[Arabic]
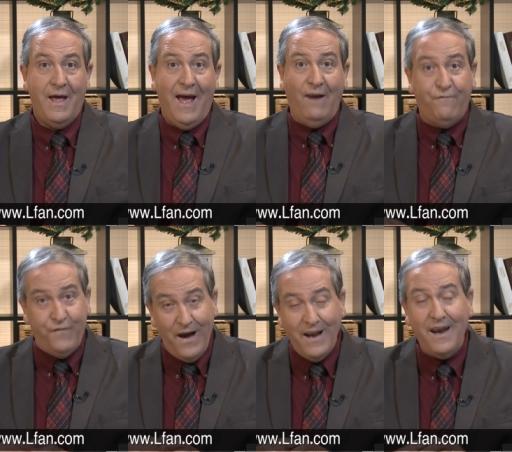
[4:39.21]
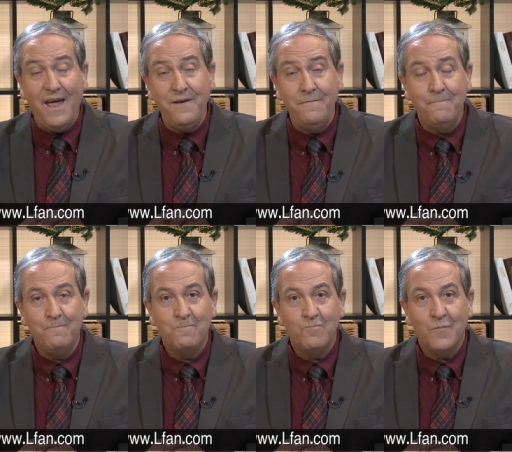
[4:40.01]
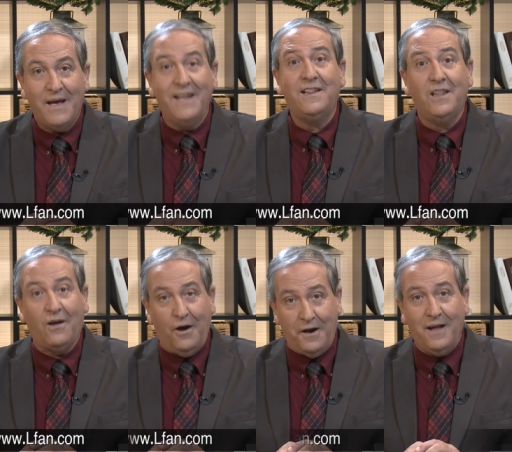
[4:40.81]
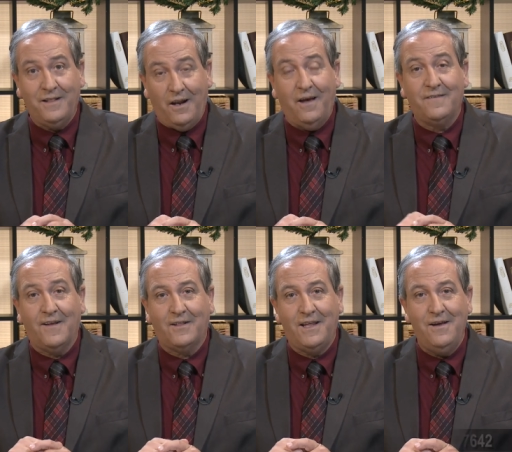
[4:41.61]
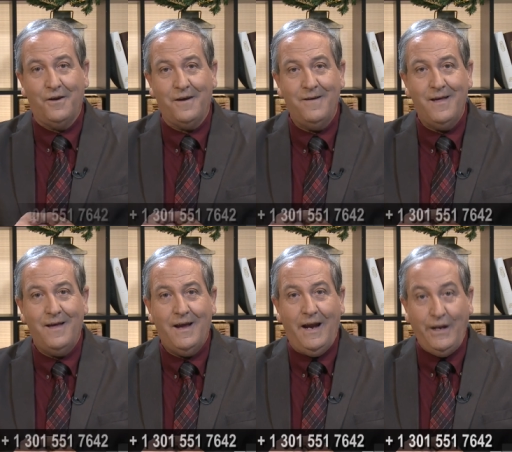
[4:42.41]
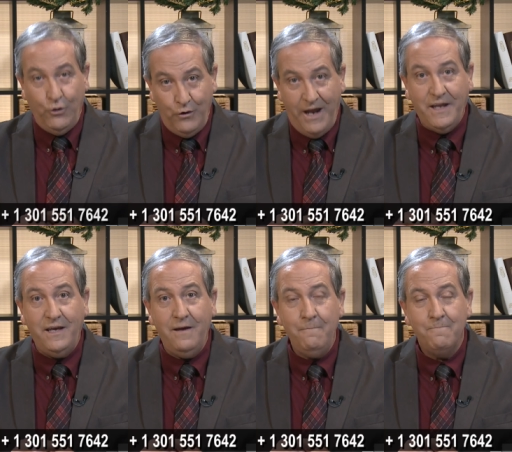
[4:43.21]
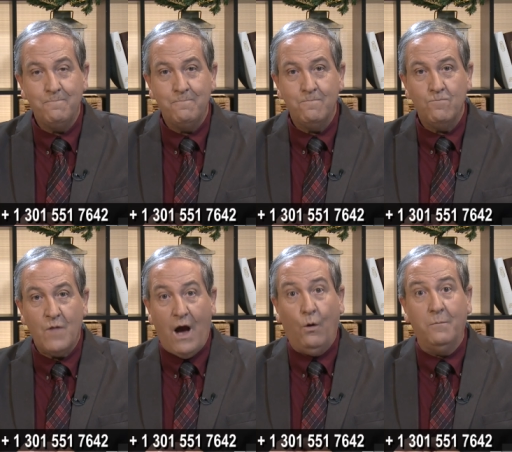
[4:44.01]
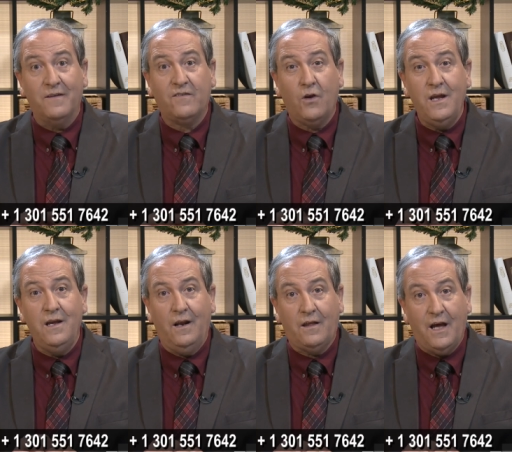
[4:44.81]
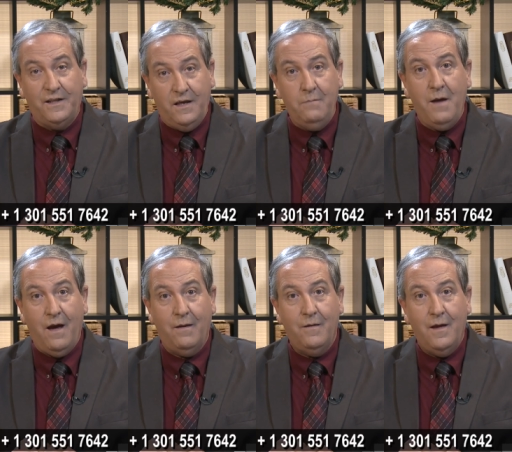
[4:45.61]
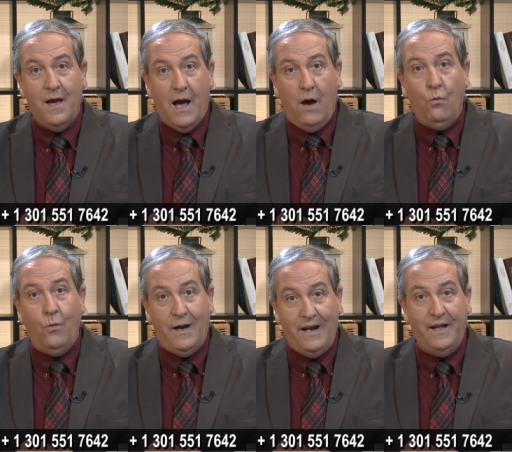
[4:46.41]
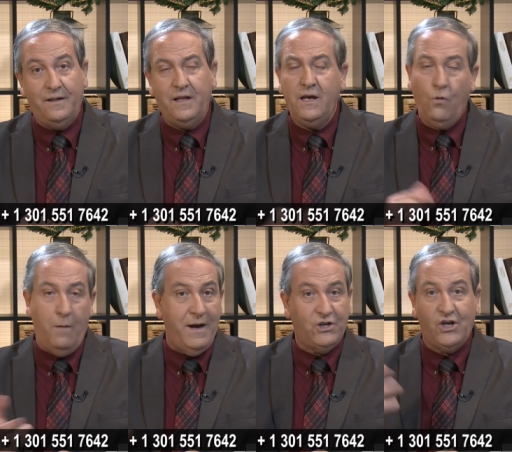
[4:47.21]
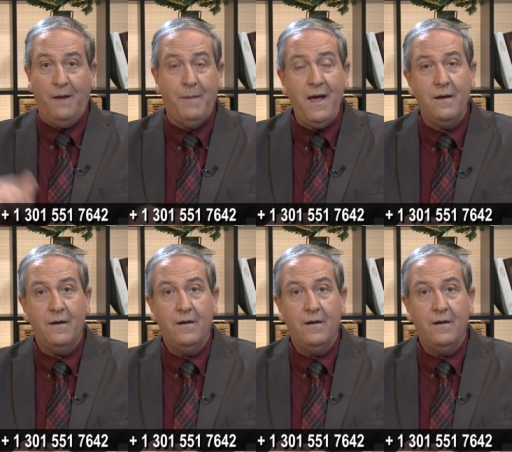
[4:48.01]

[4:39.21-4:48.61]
هل فعلا انت قرات الاساطير اليونانيه او المصريه القديمه او الهنديه وما شابه